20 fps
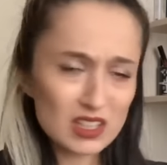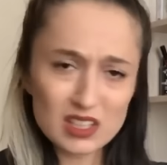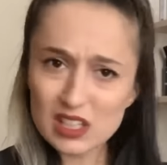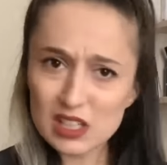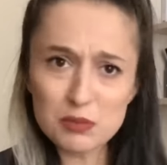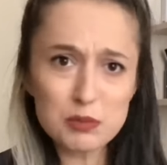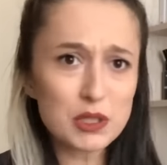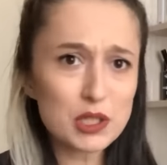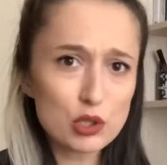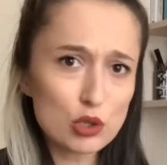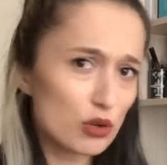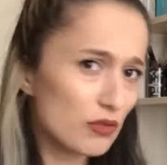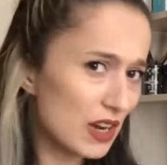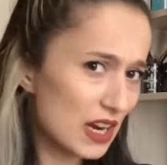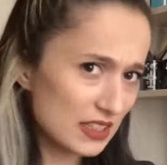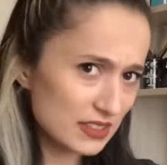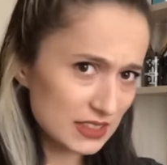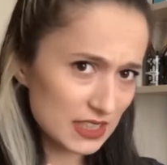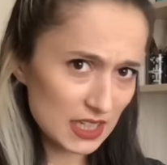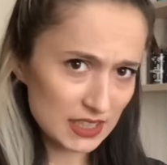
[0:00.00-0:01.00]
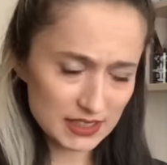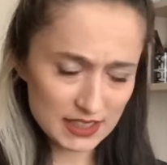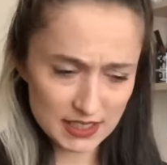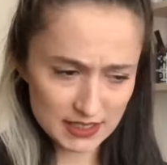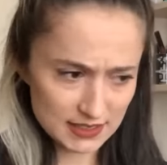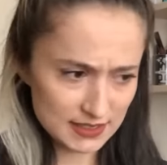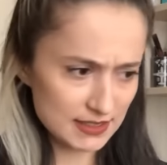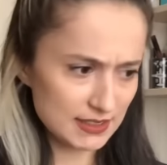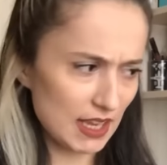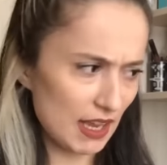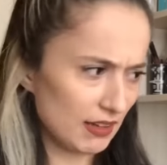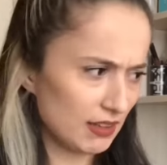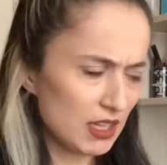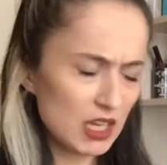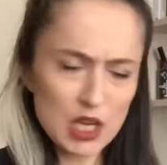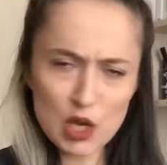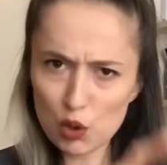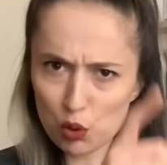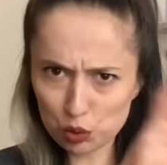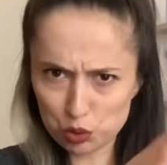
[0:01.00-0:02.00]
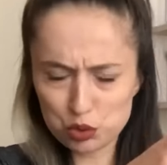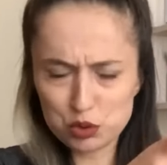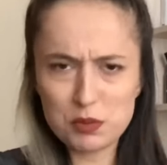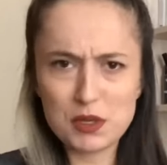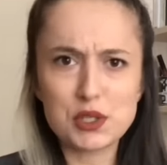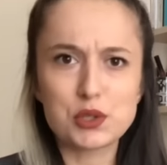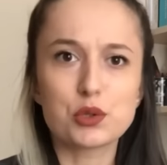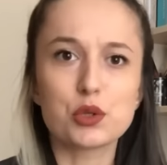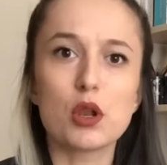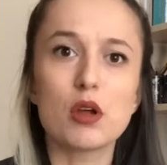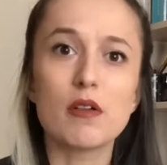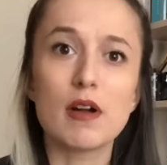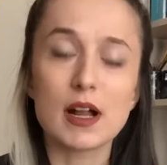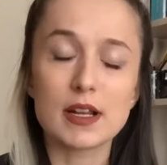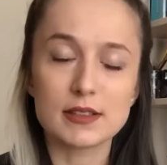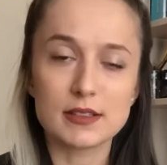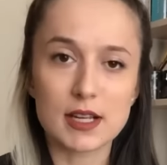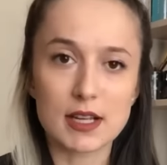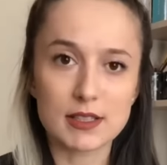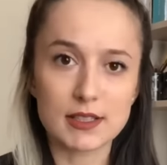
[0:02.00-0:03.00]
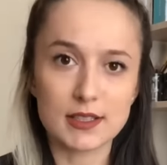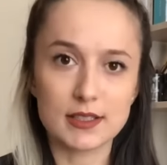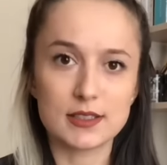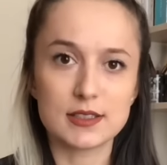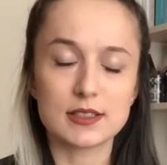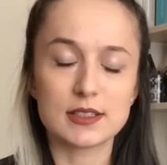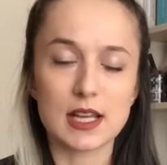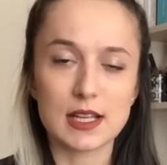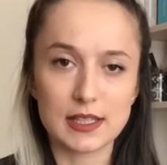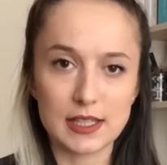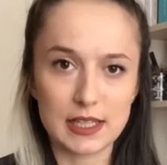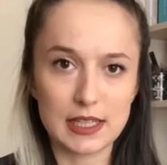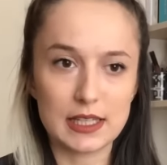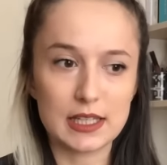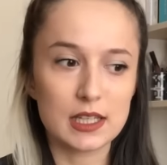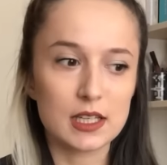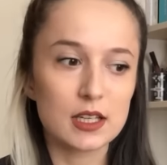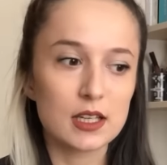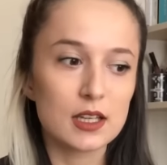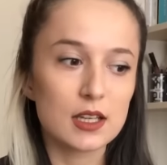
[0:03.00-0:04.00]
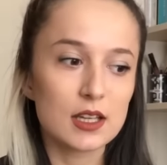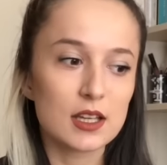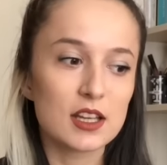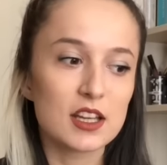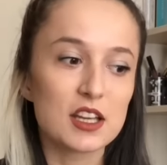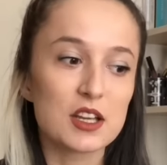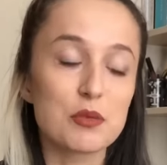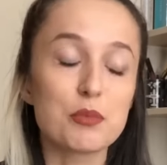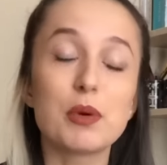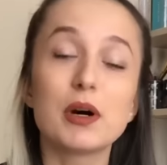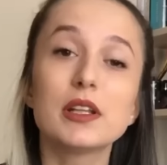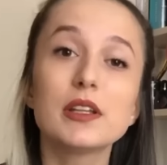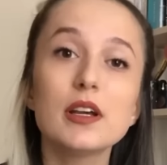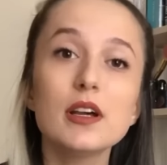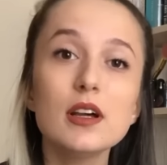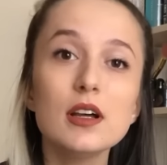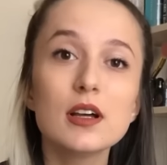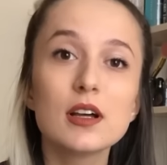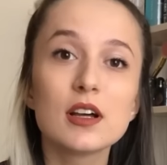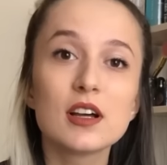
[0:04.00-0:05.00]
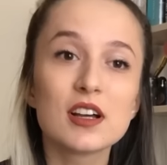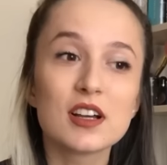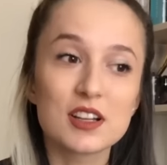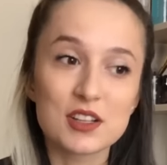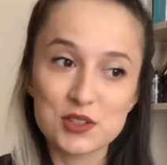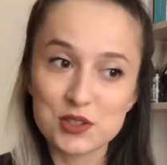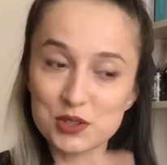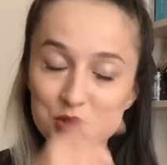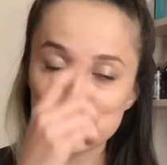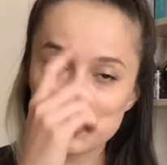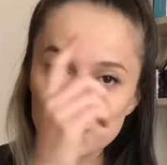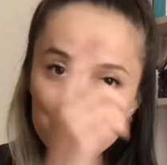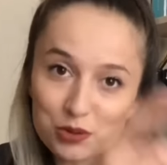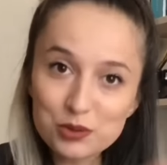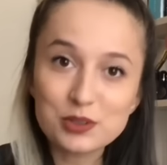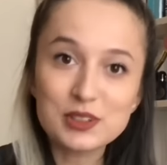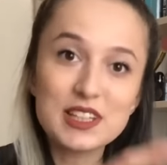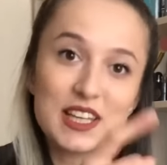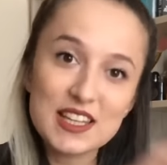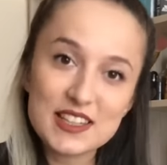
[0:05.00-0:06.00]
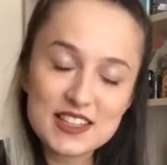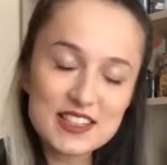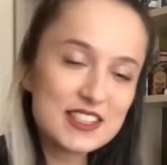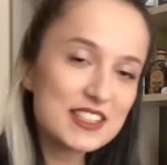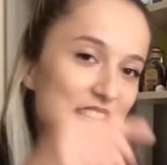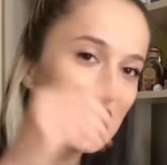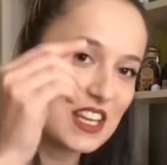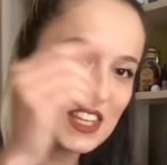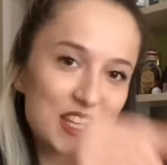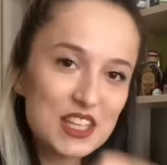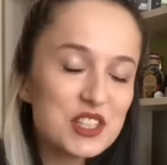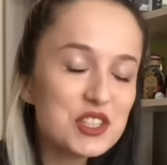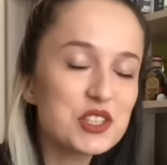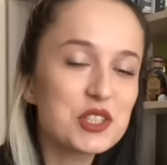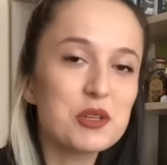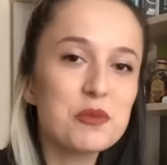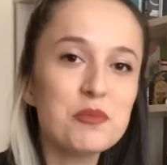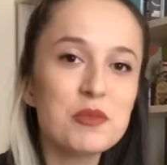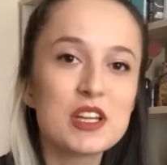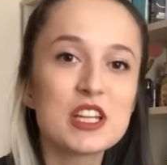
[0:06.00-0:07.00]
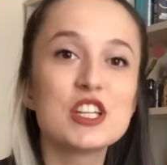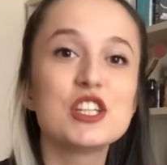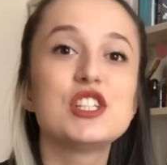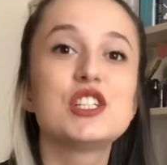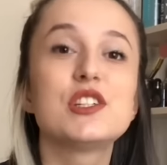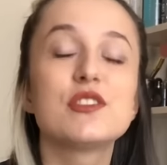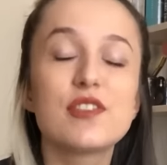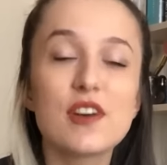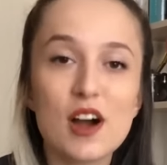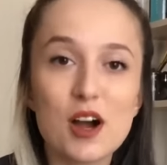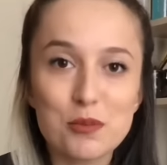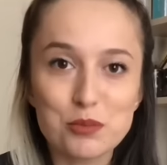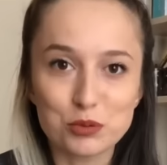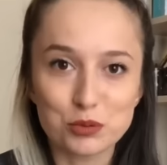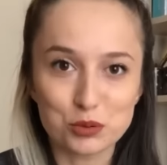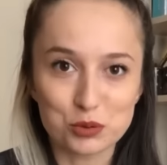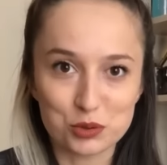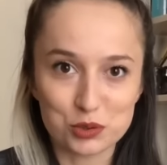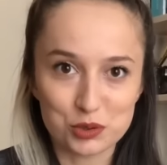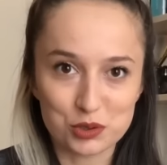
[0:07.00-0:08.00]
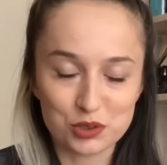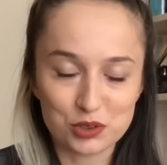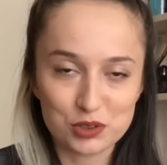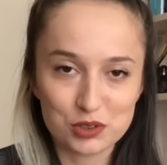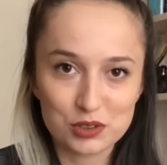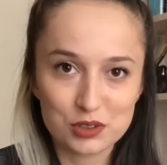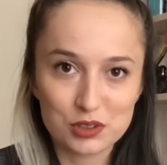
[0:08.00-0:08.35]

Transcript: 20 kilo verdiren diyetisyen, 35 kilo verdiren diyetisyen değil. Bana şu diyetisyen Yeşim şifa buldurdu.